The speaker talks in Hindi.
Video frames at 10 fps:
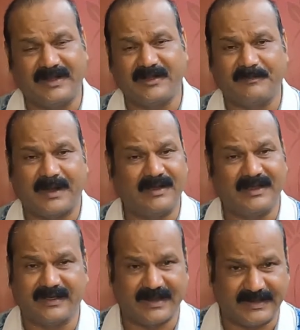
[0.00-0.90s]
सेकेंड
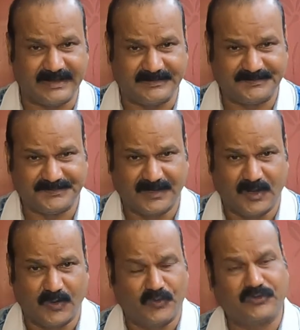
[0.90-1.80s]
पार्ट लेकर आएंगे
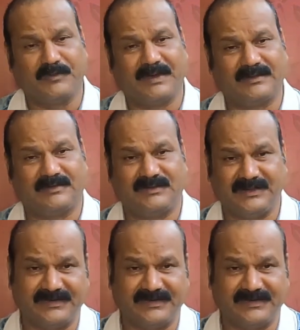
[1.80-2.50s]
उसके बाद